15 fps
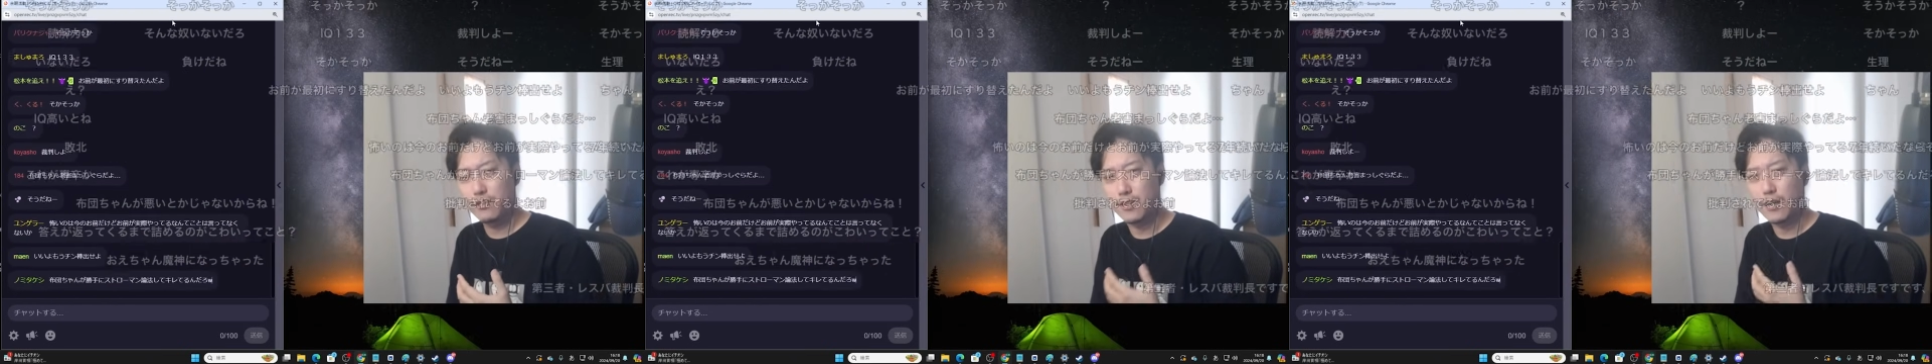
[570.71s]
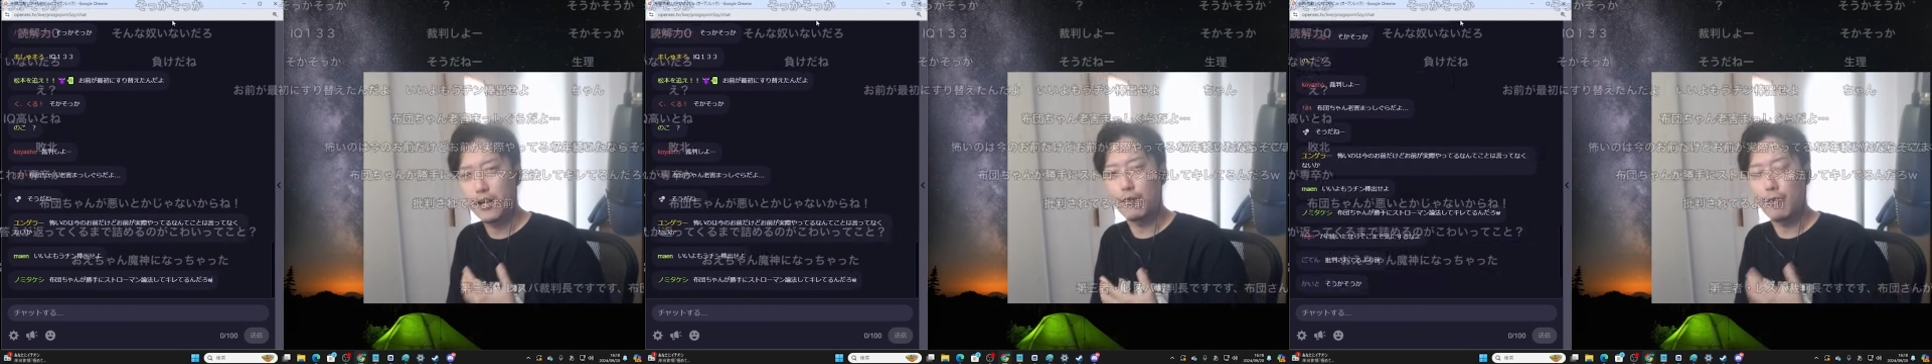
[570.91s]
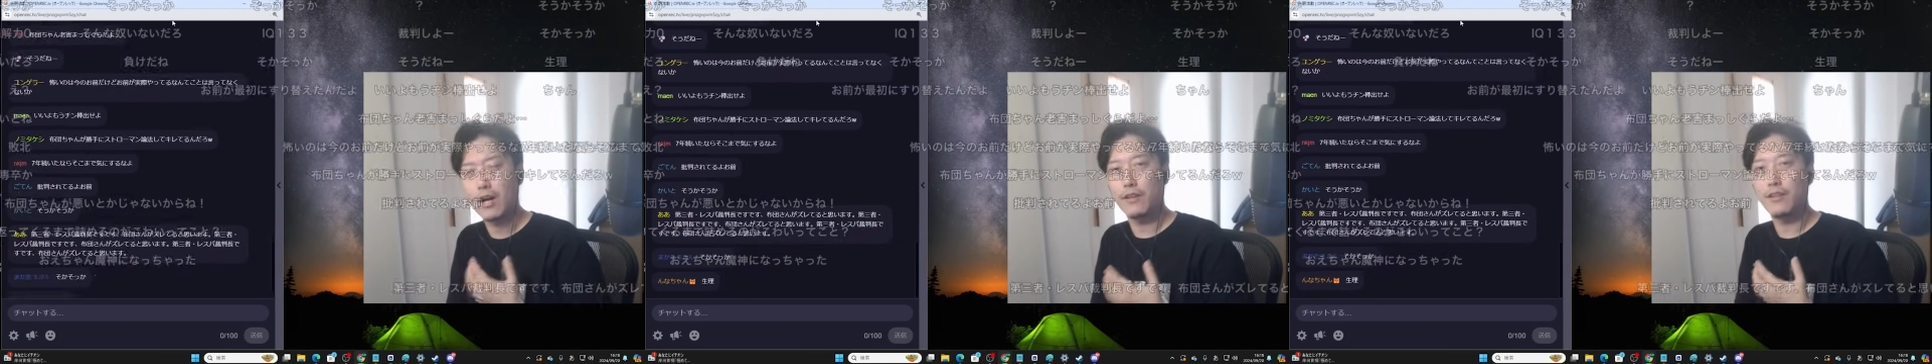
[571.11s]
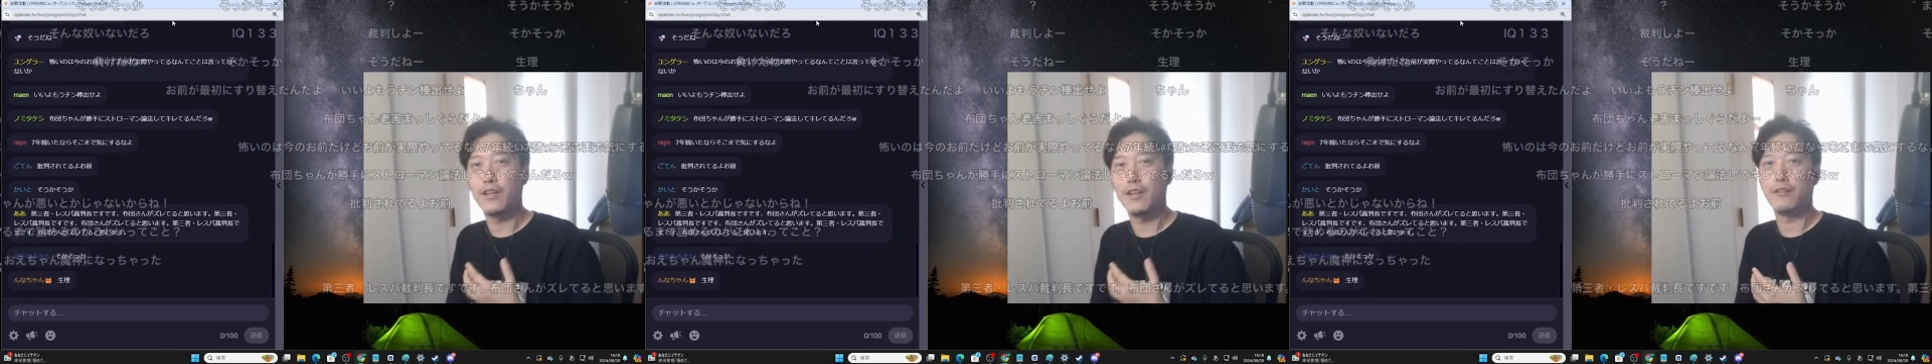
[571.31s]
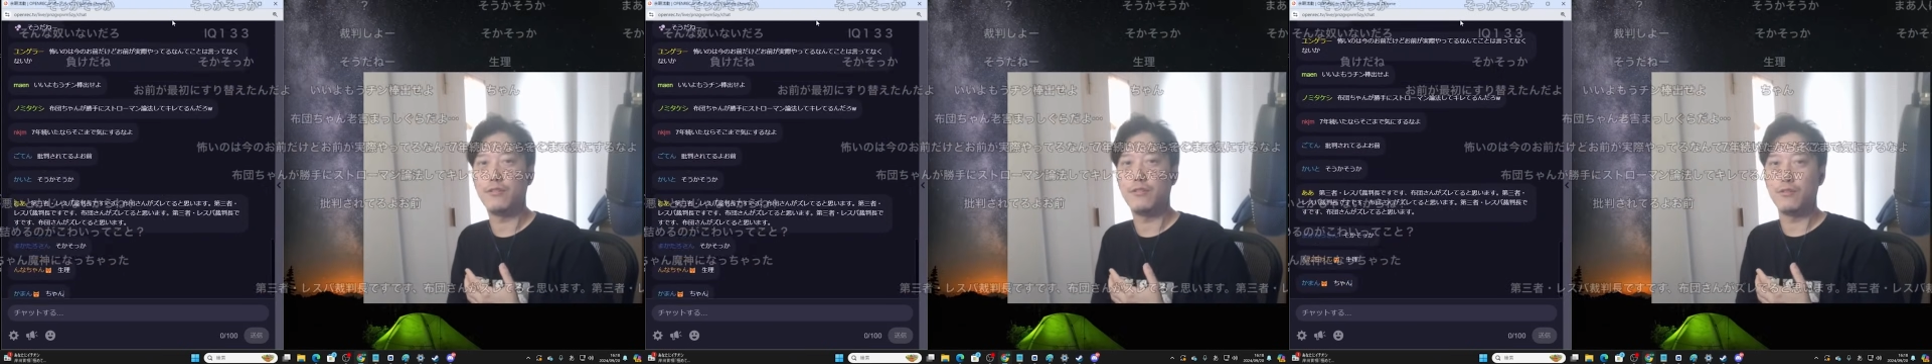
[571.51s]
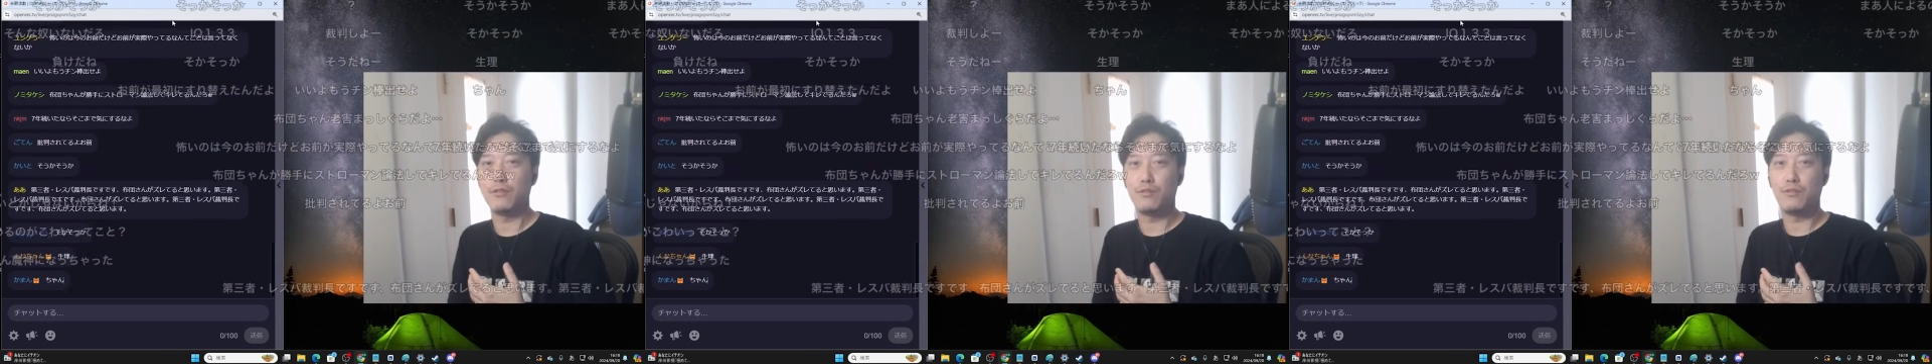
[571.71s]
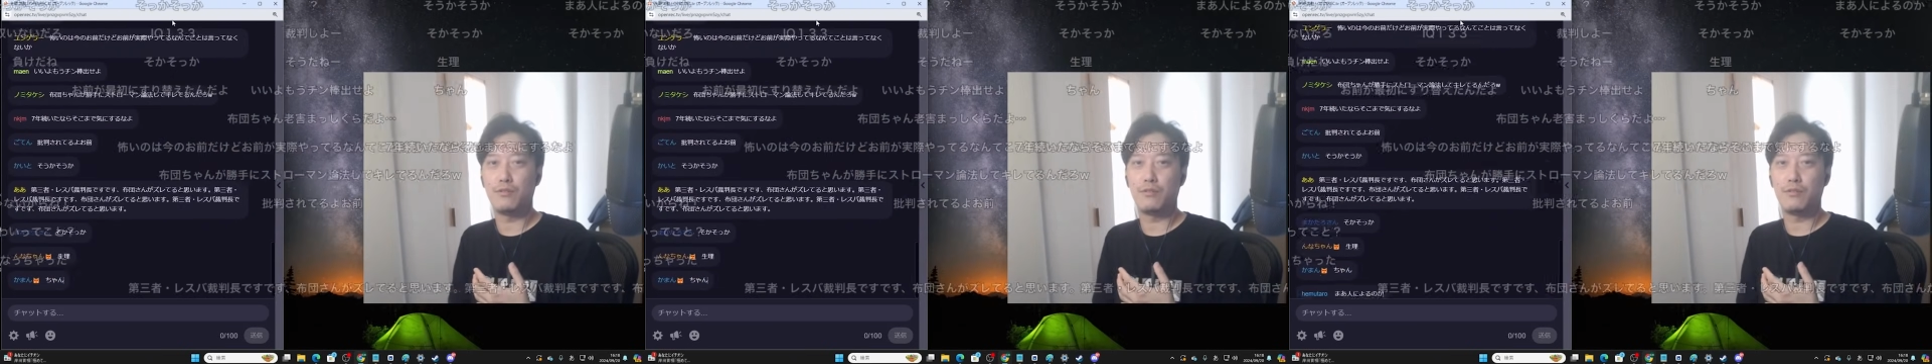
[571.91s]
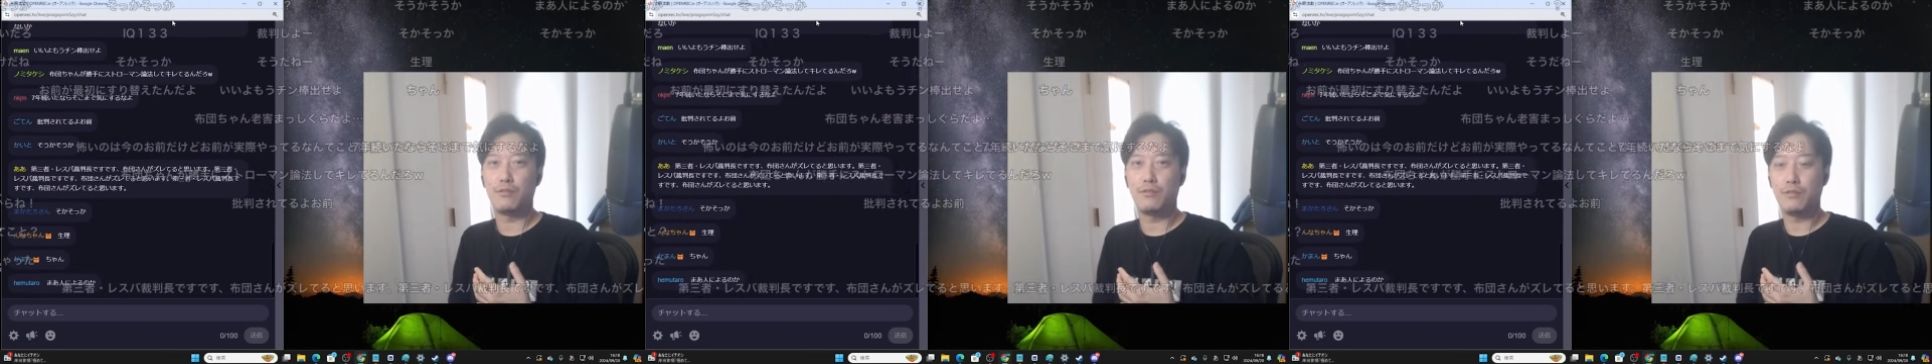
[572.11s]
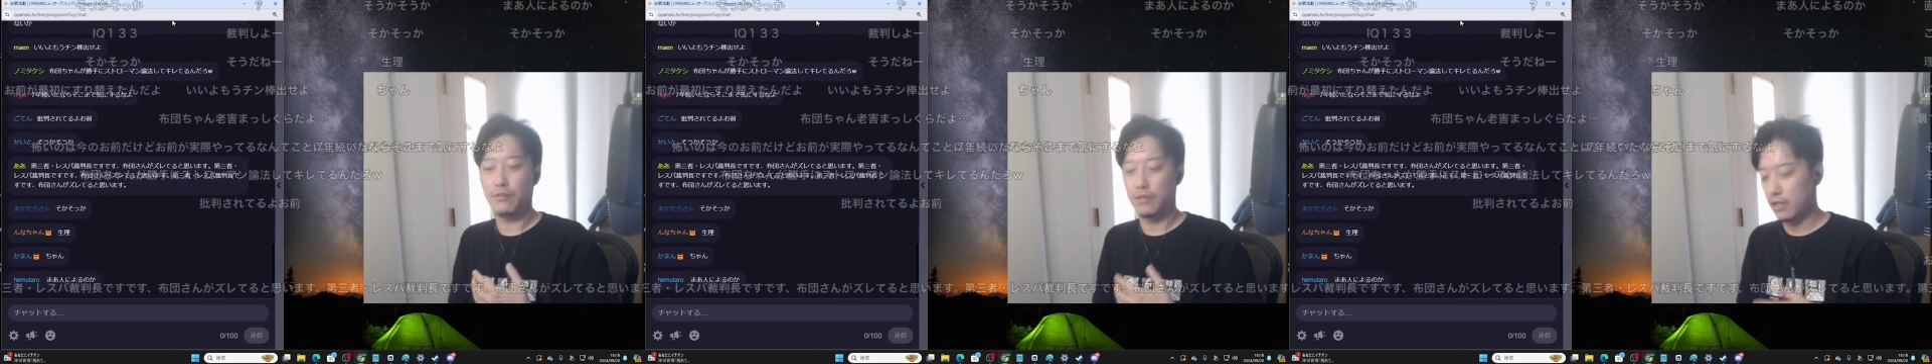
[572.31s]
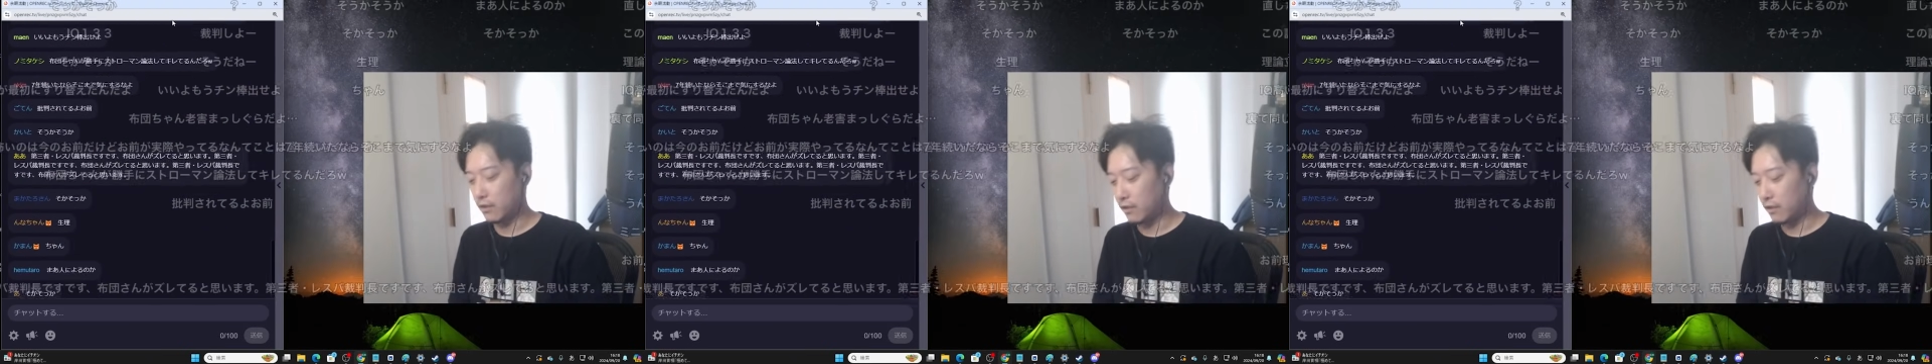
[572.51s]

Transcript: たか分かんないっていう